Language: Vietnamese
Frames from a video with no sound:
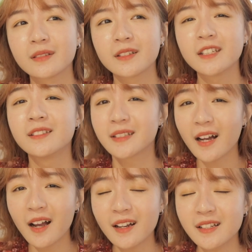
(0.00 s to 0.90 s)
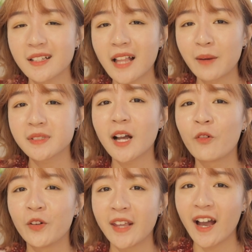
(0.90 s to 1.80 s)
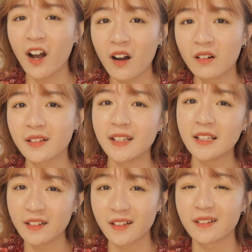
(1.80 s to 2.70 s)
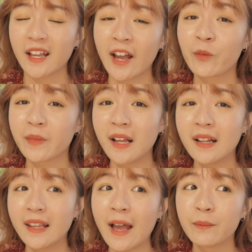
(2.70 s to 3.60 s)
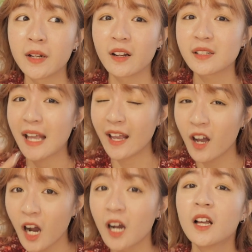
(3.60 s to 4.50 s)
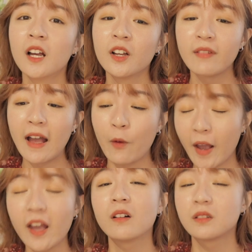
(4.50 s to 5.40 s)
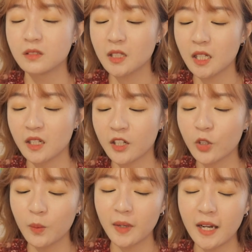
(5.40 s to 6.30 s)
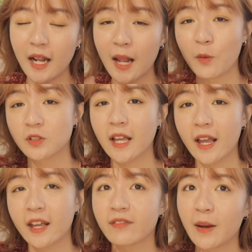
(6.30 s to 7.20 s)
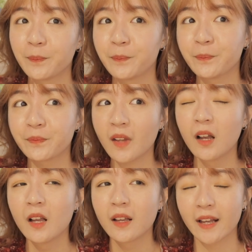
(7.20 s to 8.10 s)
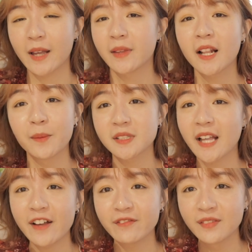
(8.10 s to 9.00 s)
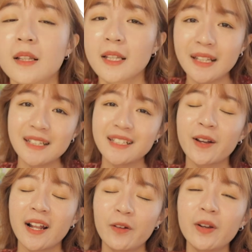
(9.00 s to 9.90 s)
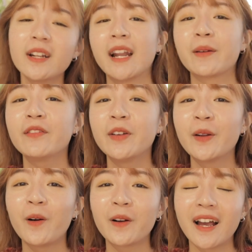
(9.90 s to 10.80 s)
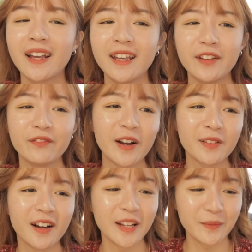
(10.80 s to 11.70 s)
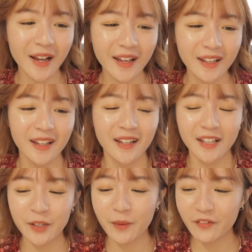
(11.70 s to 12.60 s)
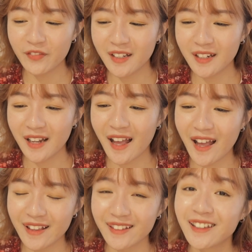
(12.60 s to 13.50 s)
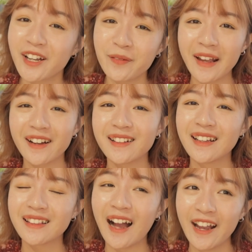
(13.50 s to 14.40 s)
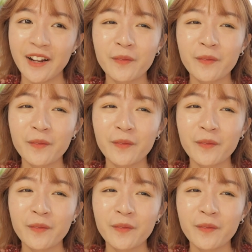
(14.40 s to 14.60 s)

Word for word: dưỡng chất á nó sẽ thấm sâu vào da hơn, thì dần dần thì Gà cũng thấy là da mình nó sáng hơn và khỏe hơn nữa. Thì nói chung là đây là một sản phẩm Gà cảm thấy là must have. Thì tại sao Gà lại quyết định làm cái video này vào thời điểm này? Thì bởi vì là như các bạn có thể thấy